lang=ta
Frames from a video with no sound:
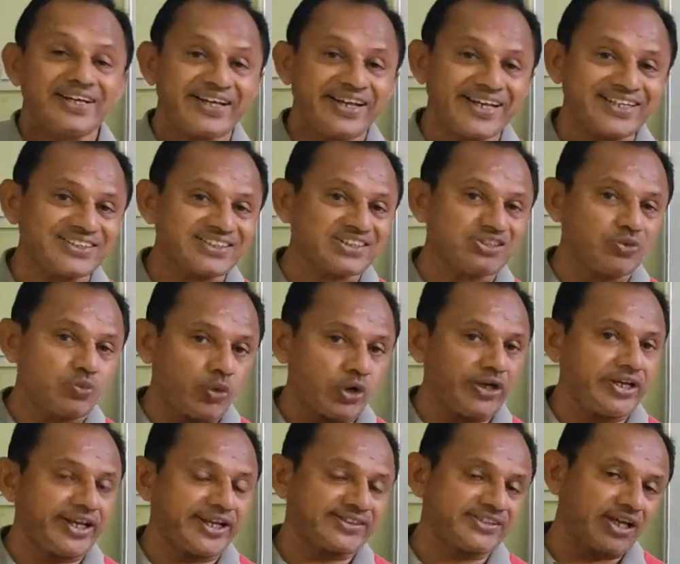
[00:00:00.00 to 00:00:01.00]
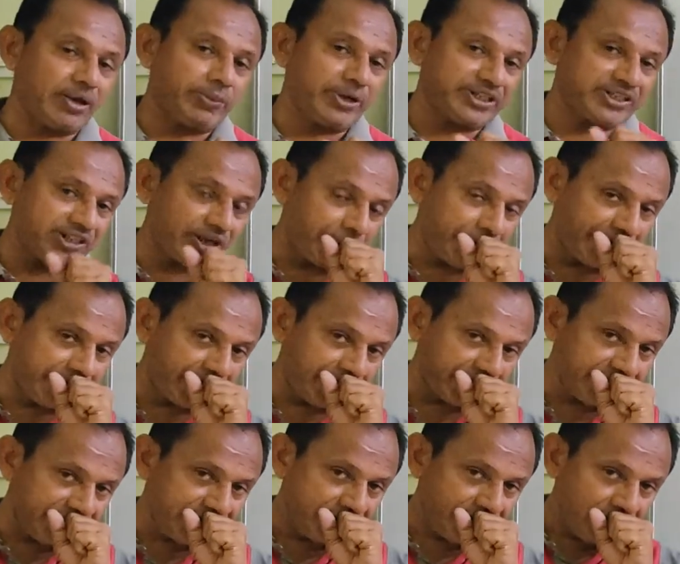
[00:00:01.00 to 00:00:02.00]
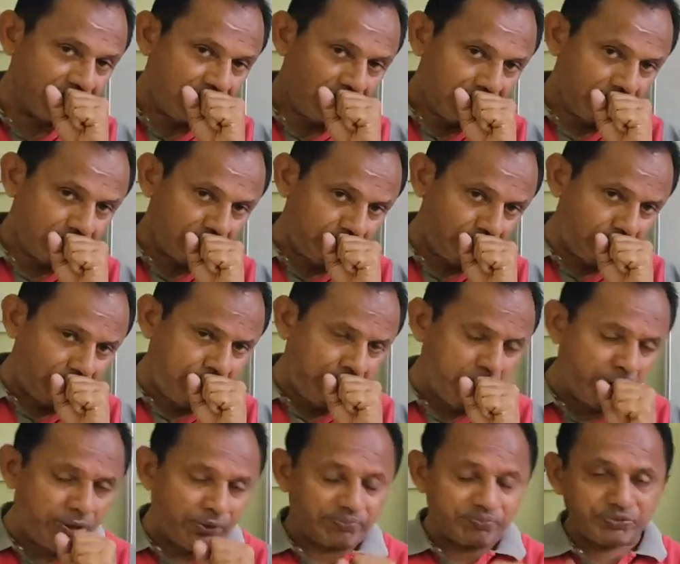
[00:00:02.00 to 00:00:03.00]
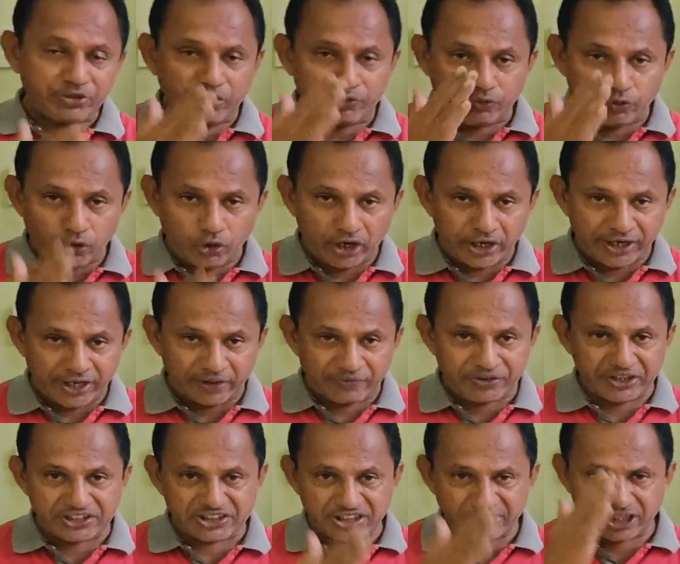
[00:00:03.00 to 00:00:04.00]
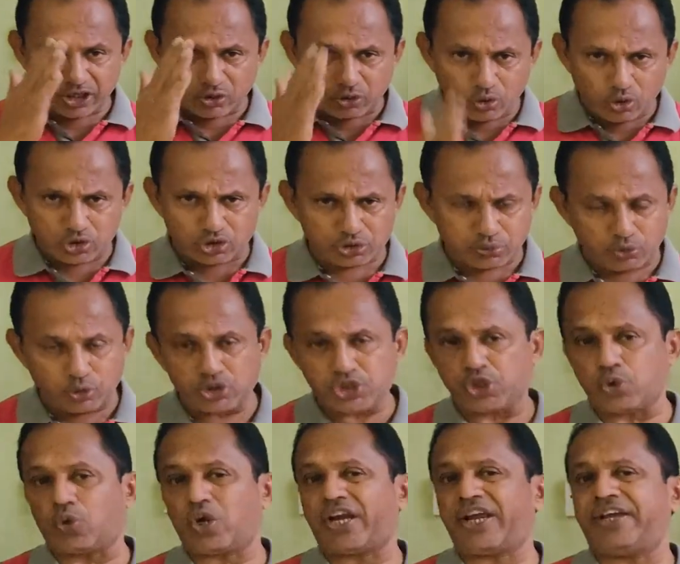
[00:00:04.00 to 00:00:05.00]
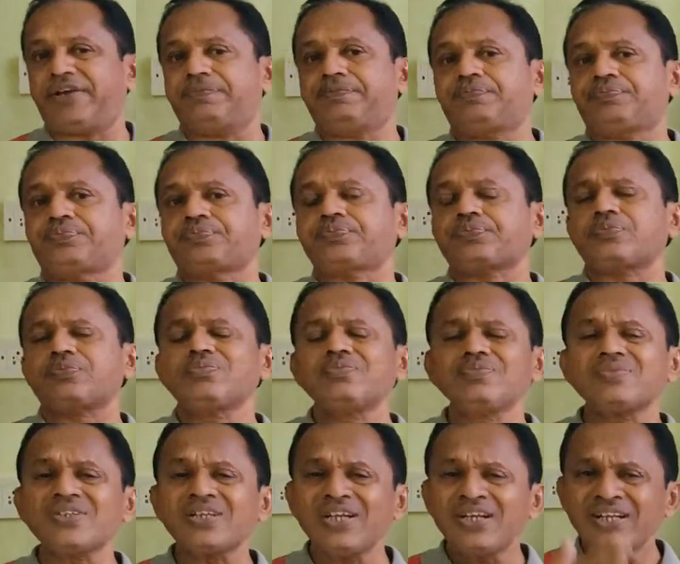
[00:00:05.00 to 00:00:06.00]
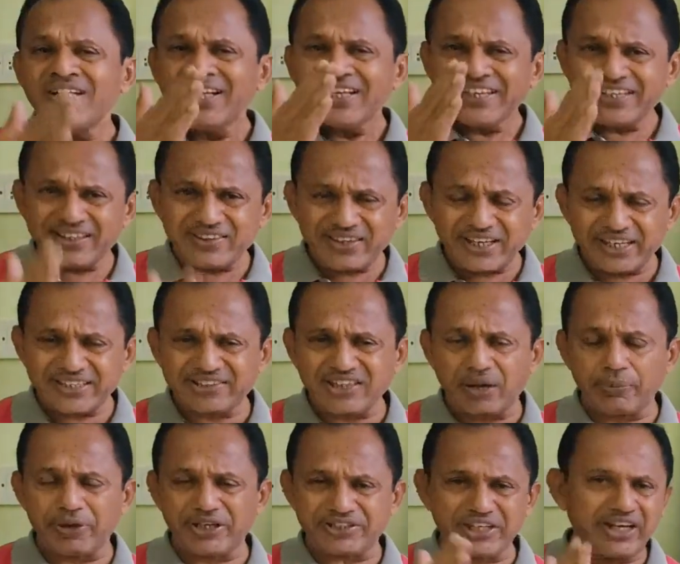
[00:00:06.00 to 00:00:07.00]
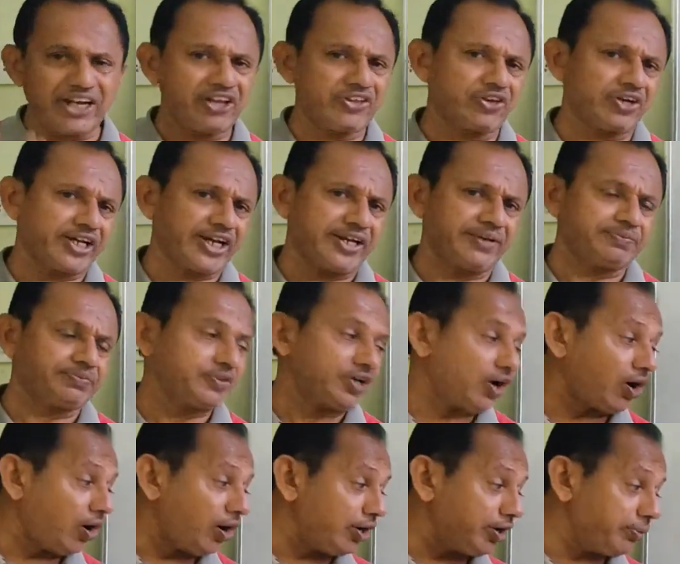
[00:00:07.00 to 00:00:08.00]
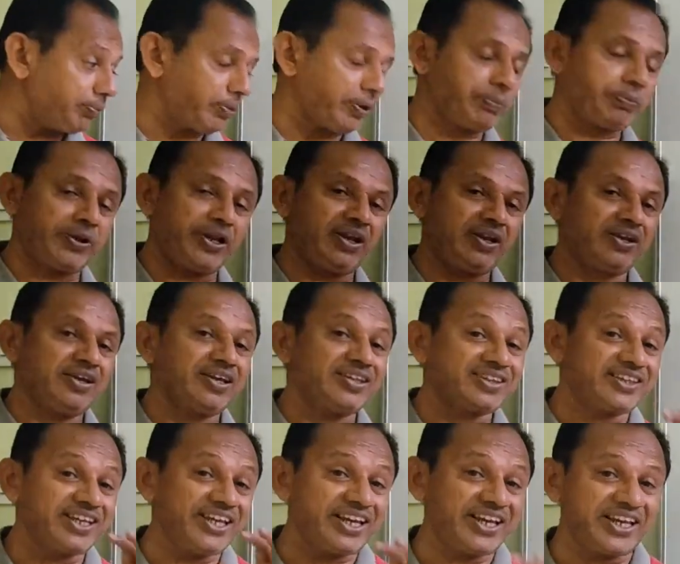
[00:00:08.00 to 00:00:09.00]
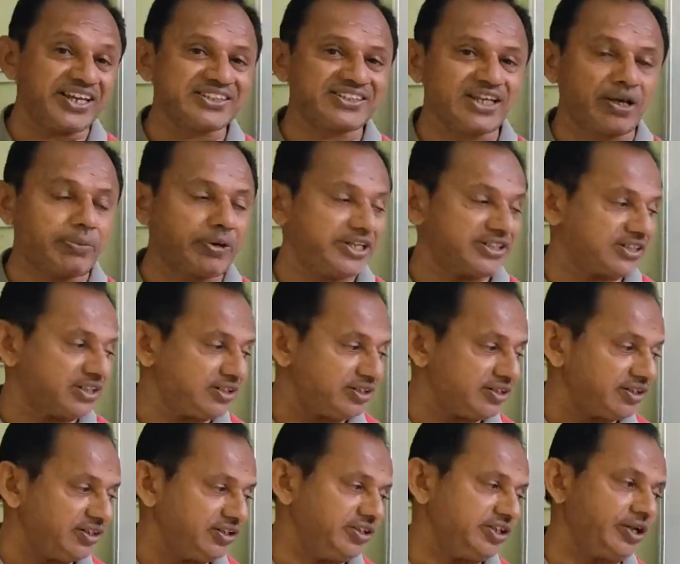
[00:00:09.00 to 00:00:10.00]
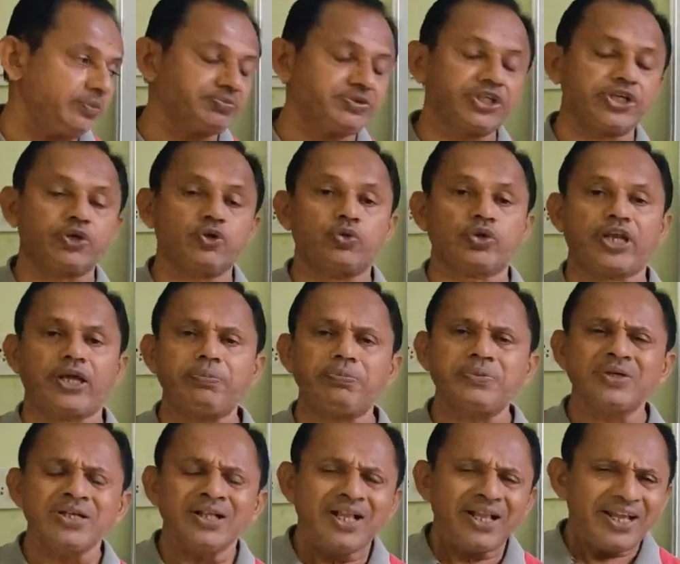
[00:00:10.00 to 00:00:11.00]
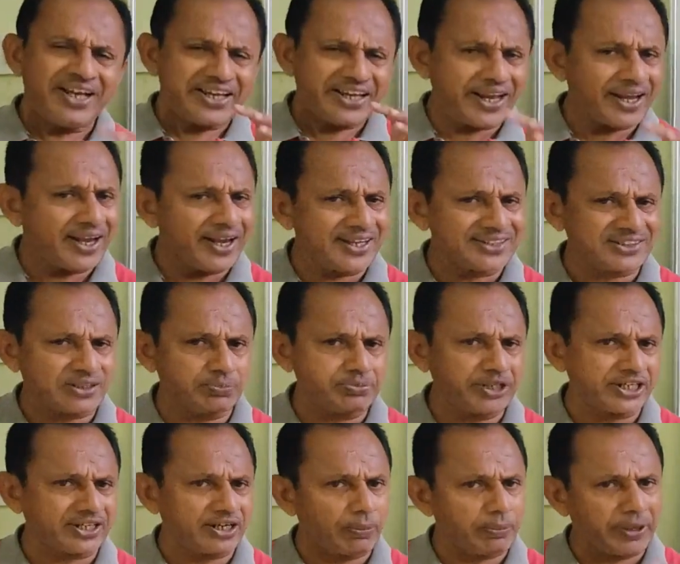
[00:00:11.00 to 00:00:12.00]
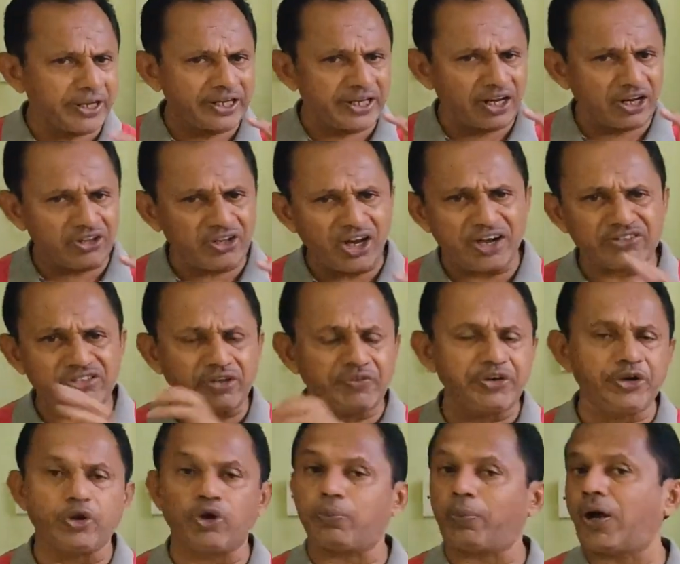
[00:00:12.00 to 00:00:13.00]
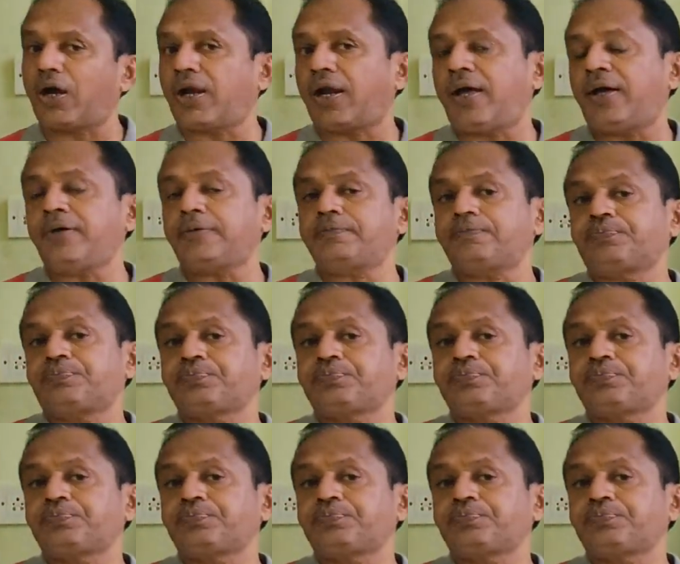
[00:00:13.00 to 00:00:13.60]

நெக்ஸ்ட் ஒன் எக்ஸாமினேஷன் அப்படிங்கிறது ஃபோர் அண்ட் ஆஃப் இயர்ஸ் நீங்கள் கோர்ஸ் முடித்த உடனே இந்த எக்ஸாமினேஷன் எழுதுங்க ஆறு பேப்பர் தியரி எக்ஸாமினேஷன் எம்சிக்யூ என்னென்ன சப்ஜெக்ட் அப்படிங்கிறதையும் அடுத்த வீடியோவில் பார்க்கலாம்